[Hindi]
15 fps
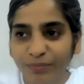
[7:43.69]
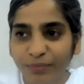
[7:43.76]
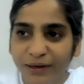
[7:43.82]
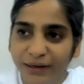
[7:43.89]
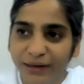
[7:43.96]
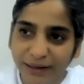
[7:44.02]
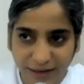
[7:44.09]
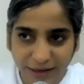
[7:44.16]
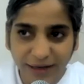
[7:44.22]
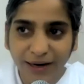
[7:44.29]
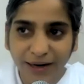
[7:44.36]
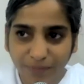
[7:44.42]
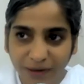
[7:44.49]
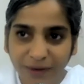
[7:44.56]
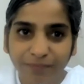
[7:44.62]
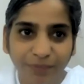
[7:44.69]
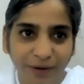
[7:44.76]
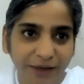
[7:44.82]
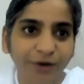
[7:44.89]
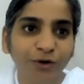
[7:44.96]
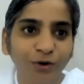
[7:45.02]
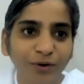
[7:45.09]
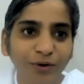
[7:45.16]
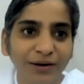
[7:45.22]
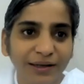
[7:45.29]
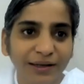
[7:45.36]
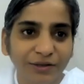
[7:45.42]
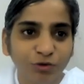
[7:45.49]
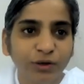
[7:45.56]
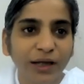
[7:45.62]
भले नए कपड़े पहनो
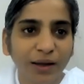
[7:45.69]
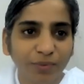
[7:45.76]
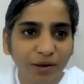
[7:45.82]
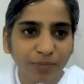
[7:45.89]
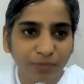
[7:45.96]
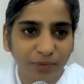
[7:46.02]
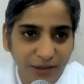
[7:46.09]
दुनिया में